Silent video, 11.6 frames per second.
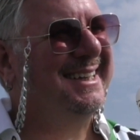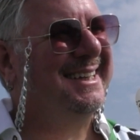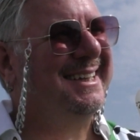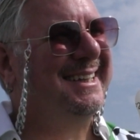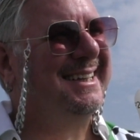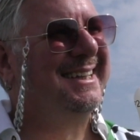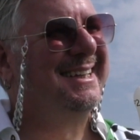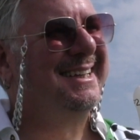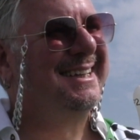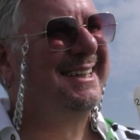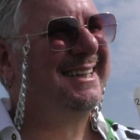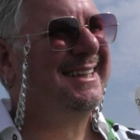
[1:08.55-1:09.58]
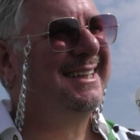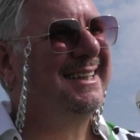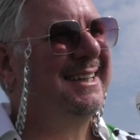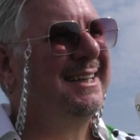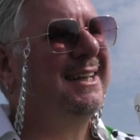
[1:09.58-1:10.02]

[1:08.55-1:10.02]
du EM?